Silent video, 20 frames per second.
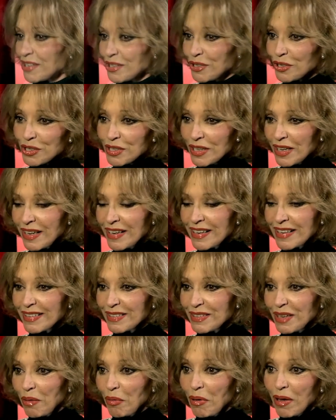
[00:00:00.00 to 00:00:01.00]
años en
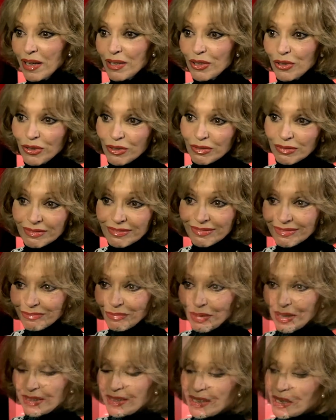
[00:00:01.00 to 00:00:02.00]
Barcelona tras una
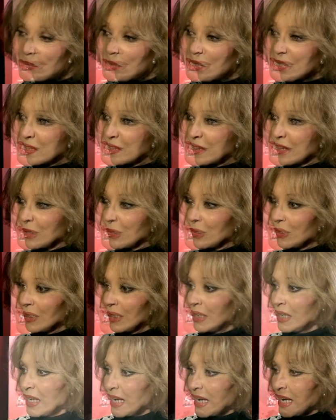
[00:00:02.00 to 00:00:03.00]
valiente batalla contra
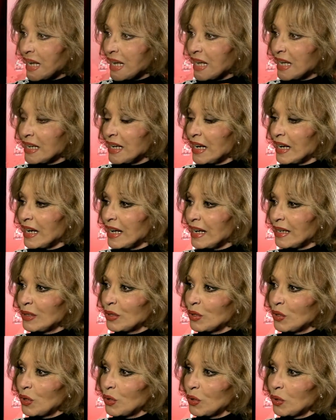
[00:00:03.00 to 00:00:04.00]
el cáncer.
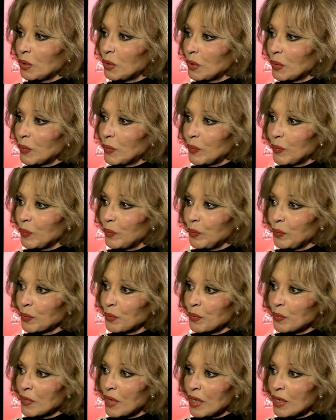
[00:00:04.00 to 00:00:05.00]
Su partida
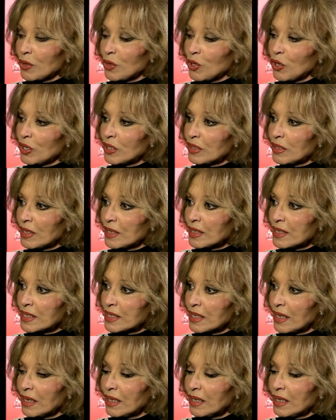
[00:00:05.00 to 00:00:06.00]
deja un vacío
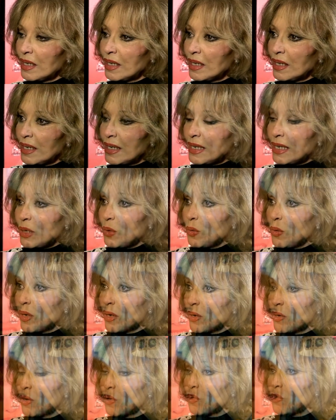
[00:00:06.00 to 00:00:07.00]
irreparable en la
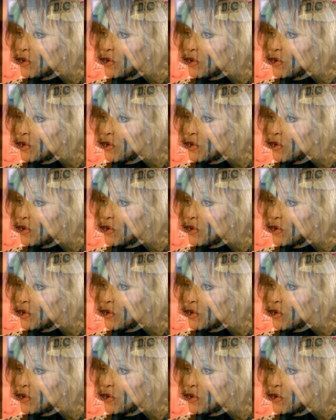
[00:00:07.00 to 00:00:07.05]
industria del